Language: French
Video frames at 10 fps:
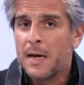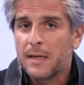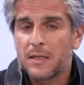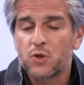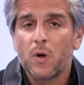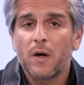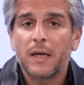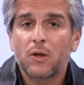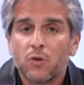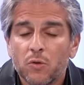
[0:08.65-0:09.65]
qu'elle soit
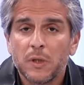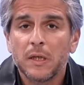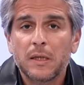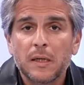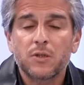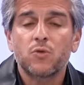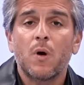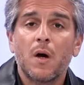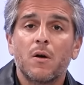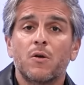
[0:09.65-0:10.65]
économique, qu'elle
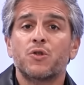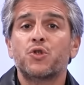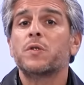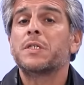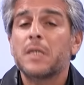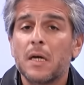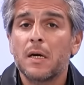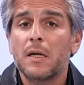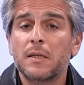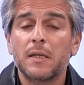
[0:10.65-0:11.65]
soit euh,
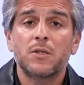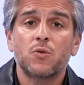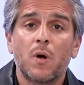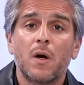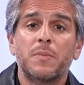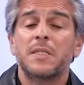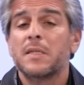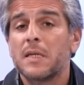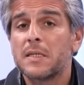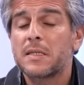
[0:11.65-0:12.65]
sociale, qu'elle soit
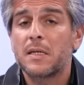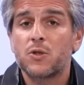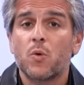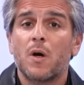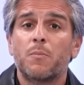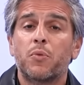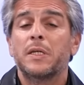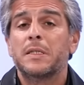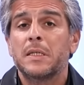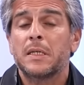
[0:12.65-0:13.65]
business, qu'elle soit
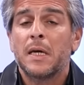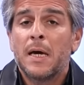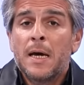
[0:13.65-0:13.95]
politique.